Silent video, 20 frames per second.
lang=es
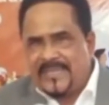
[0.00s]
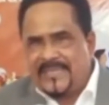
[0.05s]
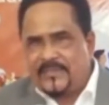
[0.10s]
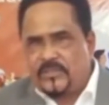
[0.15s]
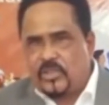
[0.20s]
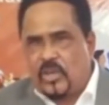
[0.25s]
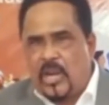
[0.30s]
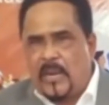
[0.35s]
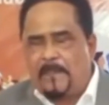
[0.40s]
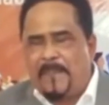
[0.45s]

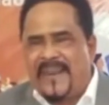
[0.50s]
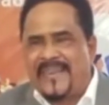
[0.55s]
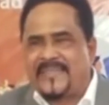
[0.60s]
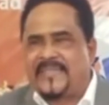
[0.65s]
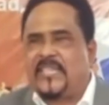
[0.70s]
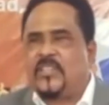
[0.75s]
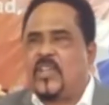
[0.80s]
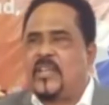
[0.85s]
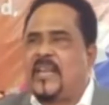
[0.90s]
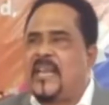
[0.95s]
Entró el
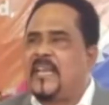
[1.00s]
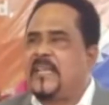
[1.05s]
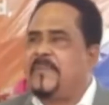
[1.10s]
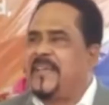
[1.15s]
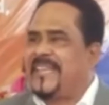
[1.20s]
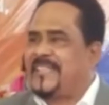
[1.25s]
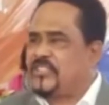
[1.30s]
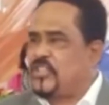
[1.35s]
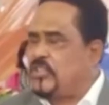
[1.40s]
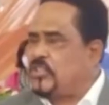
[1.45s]
Partido de la
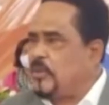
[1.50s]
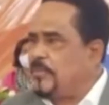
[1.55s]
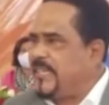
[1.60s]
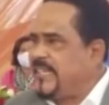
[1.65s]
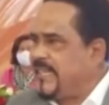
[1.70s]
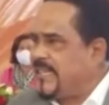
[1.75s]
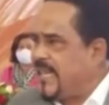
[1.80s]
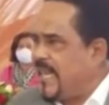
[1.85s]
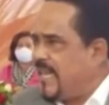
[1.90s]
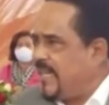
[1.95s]
Liberación
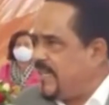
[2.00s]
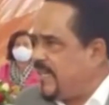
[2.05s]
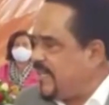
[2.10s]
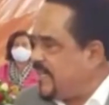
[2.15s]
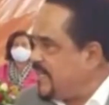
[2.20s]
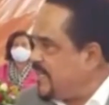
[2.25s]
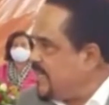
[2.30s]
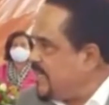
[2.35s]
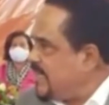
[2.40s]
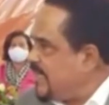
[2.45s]

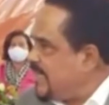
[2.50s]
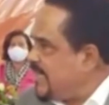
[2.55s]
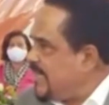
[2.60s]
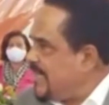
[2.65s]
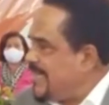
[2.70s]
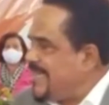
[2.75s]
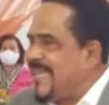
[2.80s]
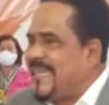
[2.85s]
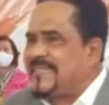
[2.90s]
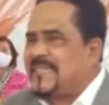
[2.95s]
Dominicana
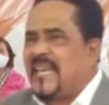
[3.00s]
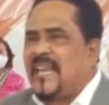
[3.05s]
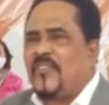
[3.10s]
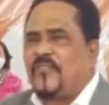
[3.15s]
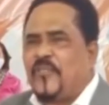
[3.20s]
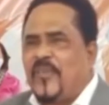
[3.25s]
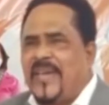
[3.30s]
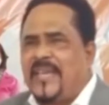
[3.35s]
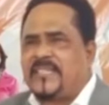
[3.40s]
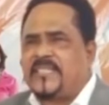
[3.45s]
y hasta
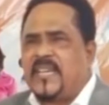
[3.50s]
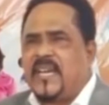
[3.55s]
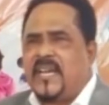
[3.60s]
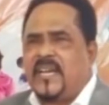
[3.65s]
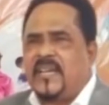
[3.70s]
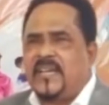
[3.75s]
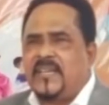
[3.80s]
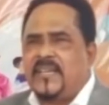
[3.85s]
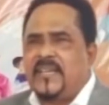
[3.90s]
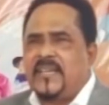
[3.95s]
la
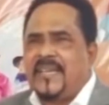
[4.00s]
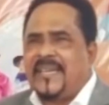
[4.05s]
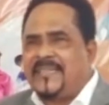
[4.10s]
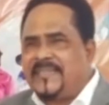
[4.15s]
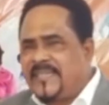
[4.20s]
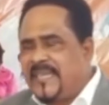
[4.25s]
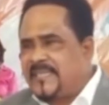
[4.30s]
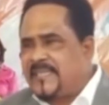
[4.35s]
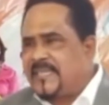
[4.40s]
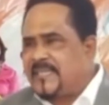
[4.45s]
fecha,
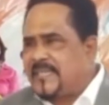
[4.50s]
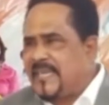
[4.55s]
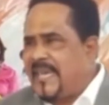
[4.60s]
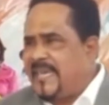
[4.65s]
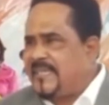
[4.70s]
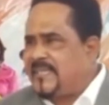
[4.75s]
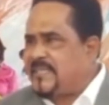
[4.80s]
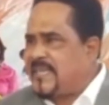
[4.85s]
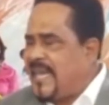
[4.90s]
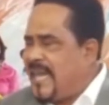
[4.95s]
en
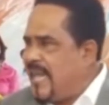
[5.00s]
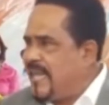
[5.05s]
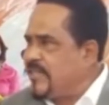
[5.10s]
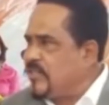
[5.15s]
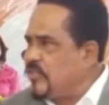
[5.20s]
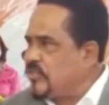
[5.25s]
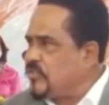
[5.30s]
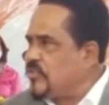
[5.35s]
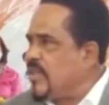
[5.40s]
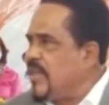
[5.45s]
16
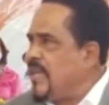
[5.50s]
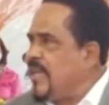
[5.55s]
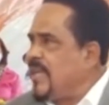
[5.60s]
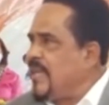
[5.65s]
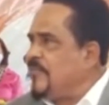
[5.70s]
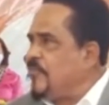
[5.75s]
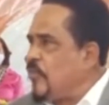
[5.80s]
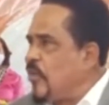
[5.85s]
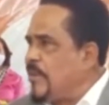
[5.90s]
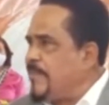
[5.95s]
años,
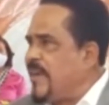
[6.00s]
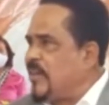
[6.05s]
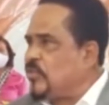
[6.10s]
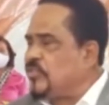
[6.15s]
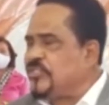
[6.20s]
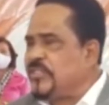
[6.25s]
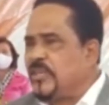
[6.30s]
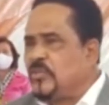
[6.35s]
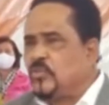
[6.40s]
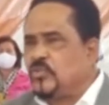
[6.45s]
en forma
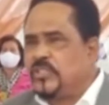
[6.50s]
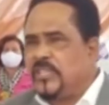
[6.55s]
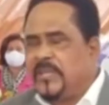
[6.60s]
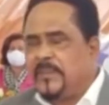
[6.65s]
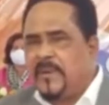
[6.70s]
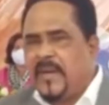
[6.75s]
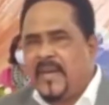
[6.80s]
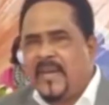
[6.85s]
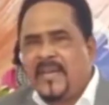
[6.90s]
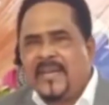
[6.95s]

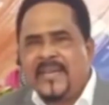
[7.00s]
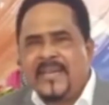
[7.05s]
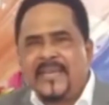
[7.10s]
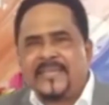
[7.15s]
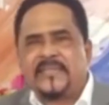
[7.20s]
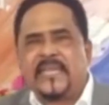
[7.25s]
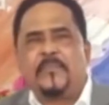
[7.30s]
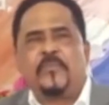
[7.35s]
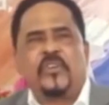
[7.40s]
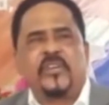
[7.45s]
consecutiva,
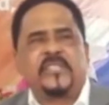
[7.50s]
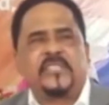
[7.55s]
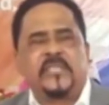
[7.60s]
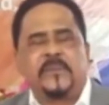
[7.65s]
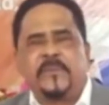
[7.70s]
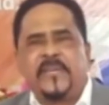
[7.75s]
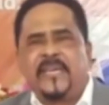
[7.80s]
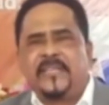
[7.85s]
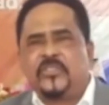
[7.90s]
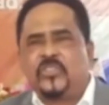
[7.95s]
estamos
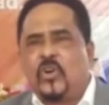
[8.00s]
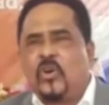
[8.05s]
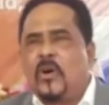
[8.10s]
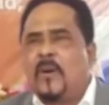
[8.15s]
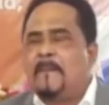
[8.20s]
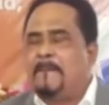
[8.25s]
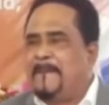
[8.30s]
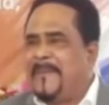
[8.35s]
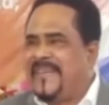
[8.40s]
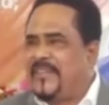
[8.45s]
recibiendo
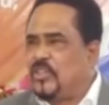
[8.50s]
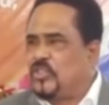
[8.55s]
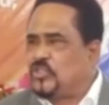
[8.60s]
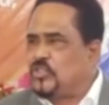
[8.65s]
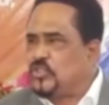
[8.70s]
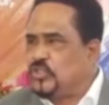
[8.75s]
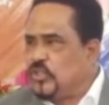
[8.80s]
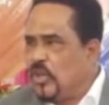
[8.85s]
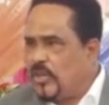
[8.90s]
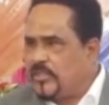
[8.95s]

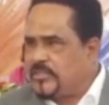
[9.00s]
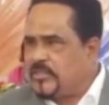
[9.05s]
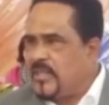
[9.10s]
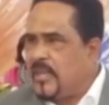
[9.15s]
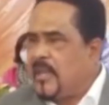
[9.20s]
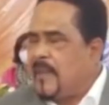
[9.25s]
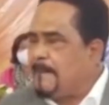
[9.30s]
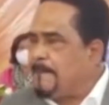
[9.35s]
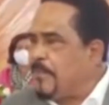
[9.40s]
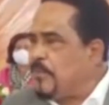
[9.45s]
menos
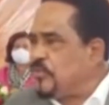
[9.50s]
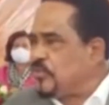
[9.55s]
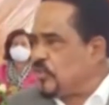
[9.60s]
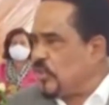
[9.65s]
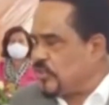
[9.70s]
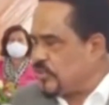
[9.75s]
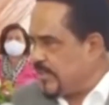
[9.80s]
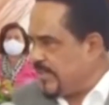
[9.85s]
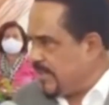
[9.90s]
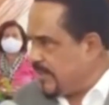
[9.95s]

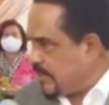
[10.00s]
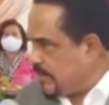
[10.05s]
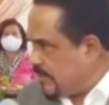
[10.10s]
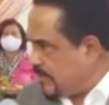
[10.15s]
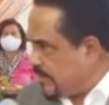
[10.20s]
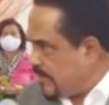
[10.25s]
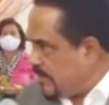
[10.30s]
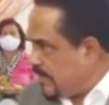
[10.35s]
2.5.